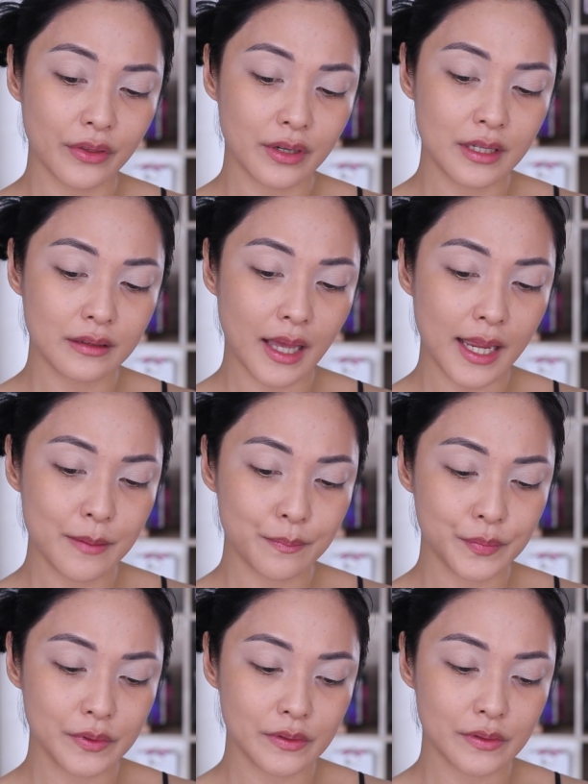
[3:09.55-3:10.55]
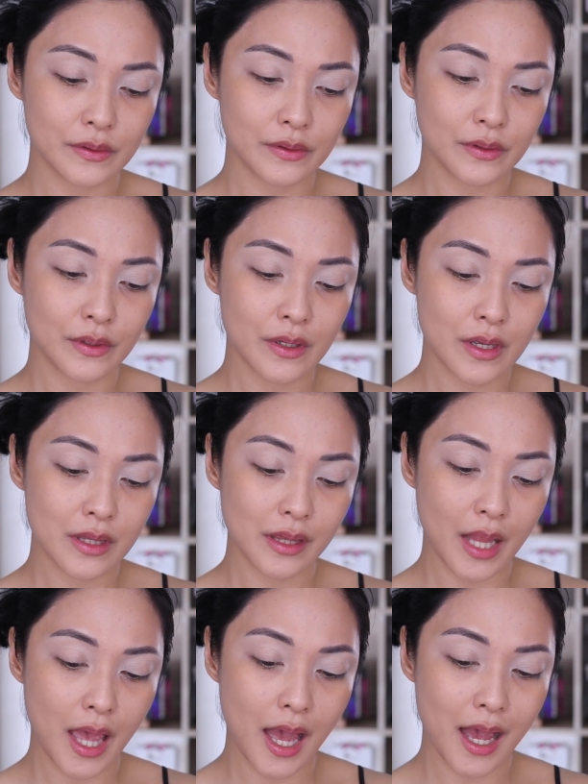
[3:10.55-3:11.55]
3 types
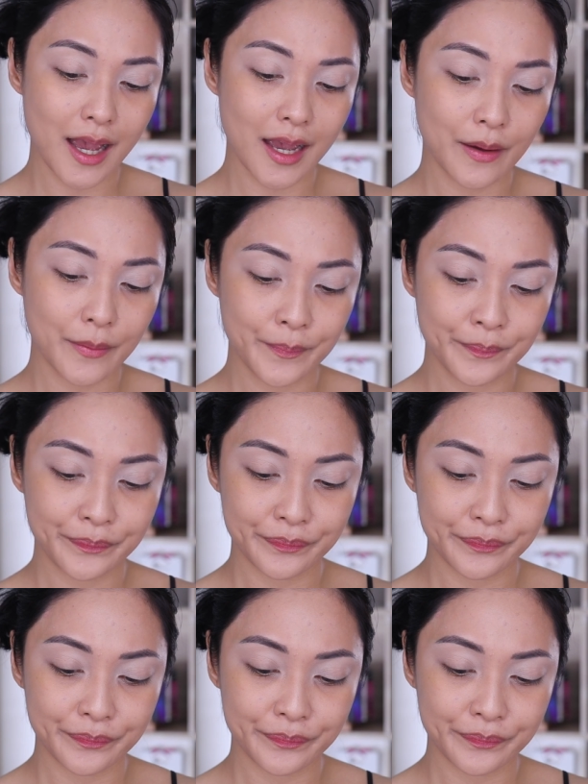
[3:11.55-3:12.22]
ng